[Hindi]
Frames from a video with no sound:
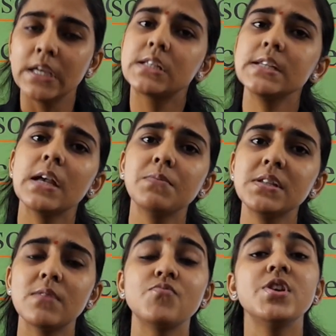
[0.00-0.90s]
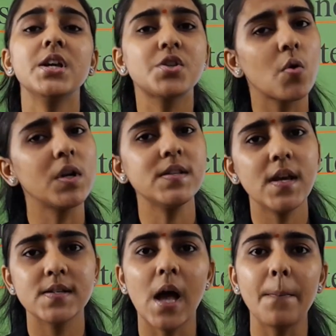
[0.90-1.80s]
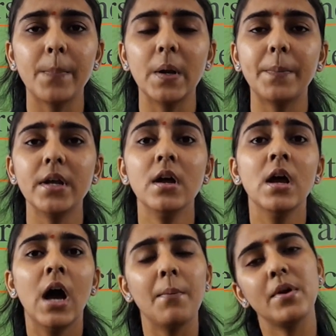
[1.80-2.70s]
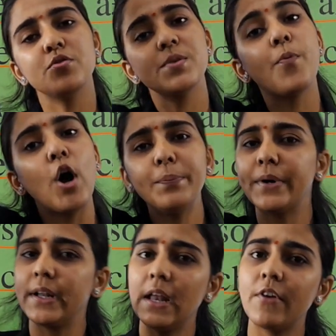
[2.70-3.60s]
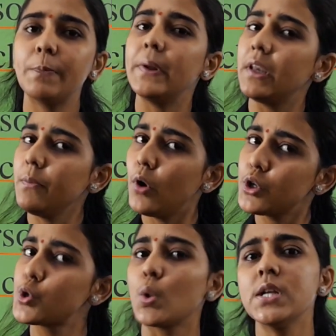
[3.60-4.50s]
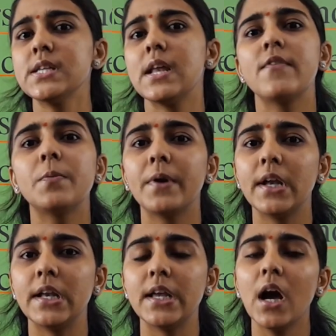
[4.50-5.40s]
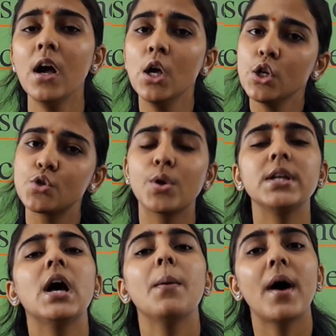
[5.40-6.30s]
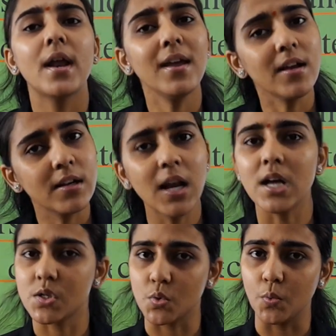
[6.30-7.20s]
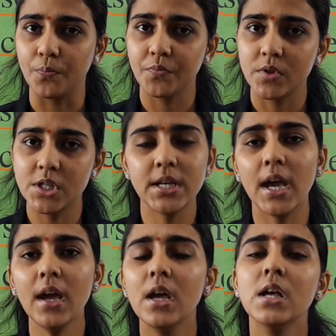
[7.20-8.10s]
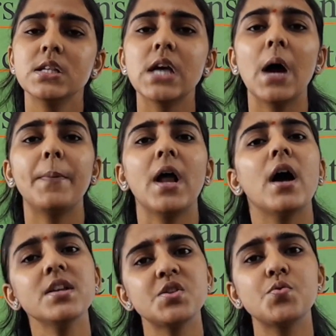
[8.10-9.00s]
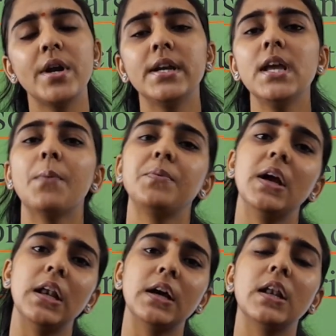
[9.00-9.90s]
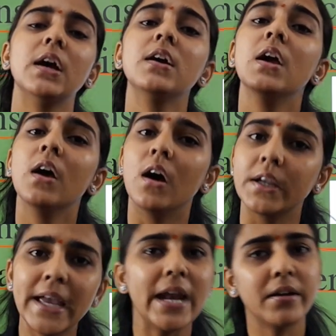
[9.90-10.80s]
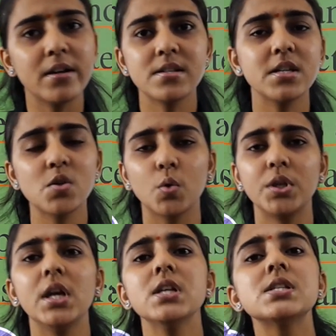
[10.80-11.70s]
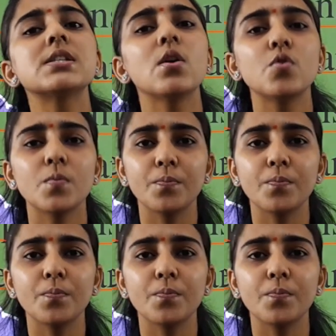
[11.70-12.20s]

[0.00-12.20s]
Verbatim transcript: ये चीज़ हमने समझी एक छोटे से एग्जाम्पल पर हमें उसे बहुत बड़े लेवल पर नहीं बहुत छोटे से लेवल पर ले लिया जो कि था हमारा एक क्लासरूम ठीक है जहां पर हर स्टूडेंट की अपनी अलग अलग कैरेक्टरिस्टिक्स होती हैं जिसके